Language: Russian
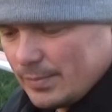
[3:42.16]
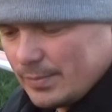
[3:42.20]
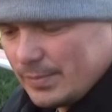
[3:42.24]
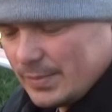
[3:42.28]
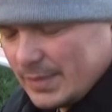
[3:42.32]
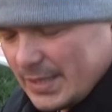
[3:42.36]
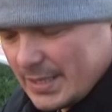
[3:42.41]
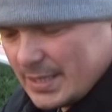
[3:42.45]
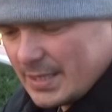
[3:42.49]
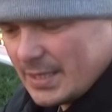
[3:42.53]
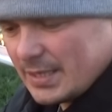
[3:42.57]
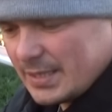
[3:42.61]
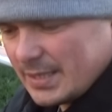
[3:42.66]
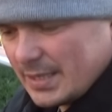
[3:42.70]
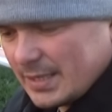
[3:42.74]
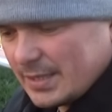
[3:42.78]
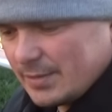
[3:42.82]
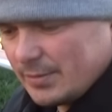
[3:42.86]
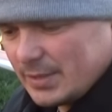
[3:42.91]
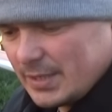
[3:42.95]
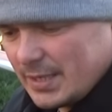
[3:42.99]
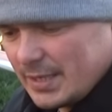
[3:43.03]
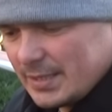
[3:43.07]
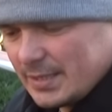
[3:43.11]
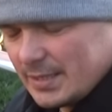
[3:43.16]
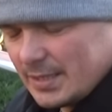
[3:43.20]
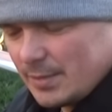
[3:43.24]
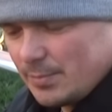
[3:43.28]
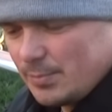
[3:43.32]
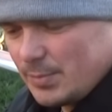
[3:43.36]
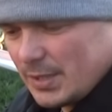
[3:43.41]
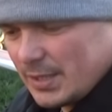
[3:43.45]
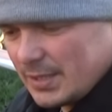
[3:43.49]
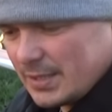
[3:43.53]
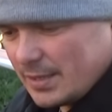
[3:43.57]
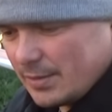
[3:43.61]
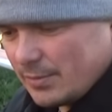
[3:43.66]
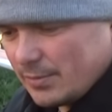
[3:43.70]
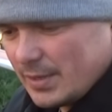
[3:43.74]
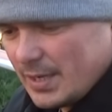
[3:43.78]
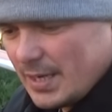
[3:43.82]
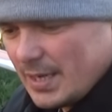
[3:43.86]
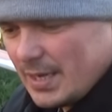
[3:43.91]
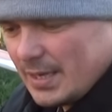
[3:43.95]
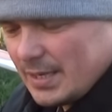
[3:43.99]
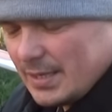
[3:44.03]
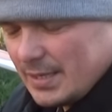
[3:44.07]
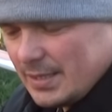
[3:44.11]
несколько квадратных метров.
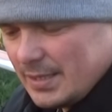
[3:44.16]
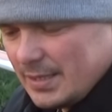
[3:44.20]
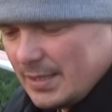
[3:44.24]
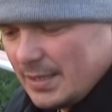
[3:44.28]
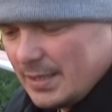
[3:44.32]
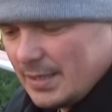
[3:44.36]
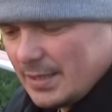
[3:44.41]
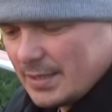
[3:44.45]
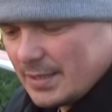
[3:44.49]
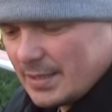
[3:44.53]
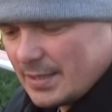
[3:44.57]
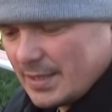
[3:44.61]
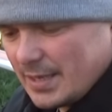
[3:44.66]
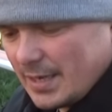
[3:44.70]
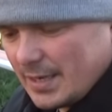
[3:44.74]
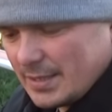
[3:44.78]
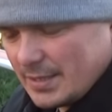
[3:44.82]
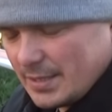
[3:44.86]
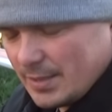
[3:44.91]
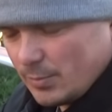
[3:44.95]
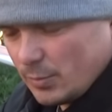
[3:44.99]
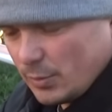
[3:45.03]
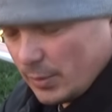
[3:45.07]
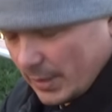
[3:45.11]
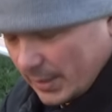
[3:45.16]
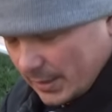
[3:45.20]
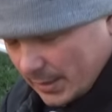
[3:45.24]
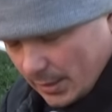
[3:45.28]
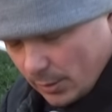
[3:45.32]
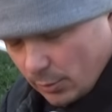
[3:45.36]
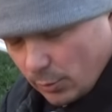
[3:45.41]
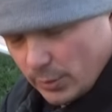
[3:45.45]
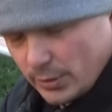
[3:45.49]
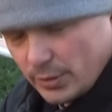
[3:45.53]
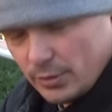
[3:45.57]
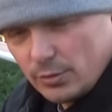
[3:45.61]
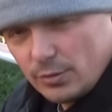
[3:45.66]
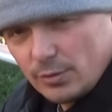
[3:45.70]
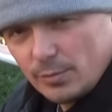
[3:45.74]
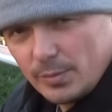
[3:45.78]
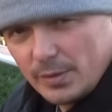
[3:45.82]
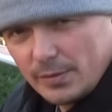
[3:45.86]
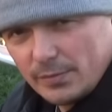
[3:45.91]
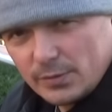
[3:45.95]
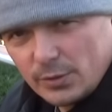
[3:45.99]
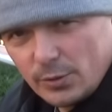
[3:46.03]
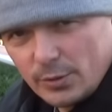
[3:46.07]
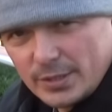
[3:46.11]
И за зиму, это осенью
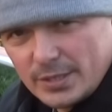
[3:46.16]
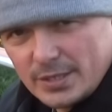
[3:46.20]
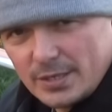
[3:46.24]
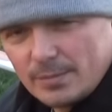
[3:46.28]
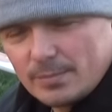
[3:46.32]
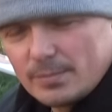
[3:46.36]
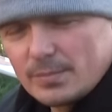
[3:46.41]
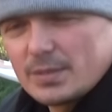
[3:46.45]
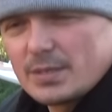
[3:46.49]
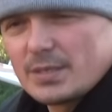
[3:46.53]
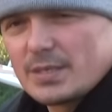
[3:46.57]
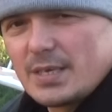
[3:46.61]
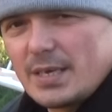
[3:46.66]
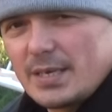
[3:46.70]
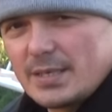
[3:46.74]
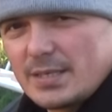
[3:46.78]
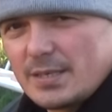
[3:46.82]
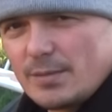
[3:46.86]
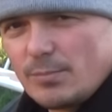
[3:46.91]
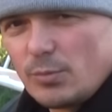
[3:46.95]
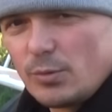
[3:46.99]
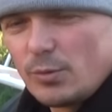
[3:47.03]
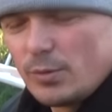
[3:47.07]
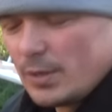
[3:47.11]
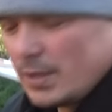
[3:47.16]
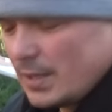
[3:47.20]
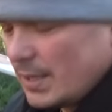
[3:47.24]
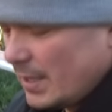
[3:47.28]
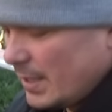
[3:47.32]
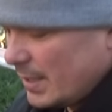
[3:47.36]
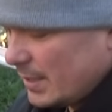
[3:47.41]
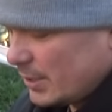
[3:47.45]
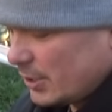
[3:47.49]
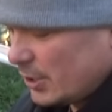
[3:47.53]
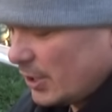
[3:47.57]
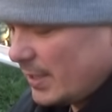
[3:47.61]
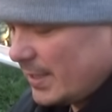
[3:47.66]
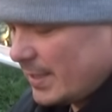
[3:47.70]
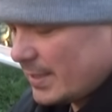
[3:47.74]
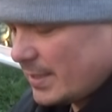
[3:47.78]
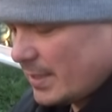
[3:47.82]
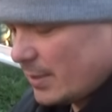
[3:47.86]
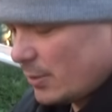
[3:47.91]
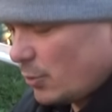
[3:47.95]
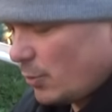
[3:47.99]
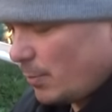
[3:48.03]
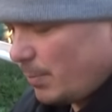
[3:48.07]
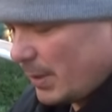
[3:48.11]
мы вносим, за зиму
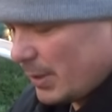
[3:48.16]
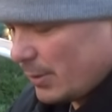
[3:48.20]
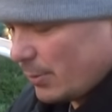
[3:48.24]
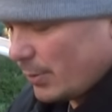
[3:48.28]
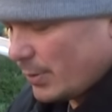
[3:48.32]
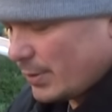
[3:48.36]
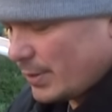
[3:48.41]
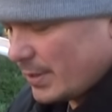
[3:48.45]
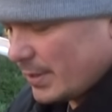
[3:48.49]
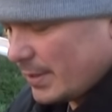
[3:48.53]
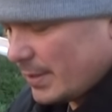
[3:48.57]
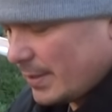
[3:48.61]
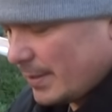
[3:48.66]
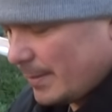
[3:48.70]
железный купорос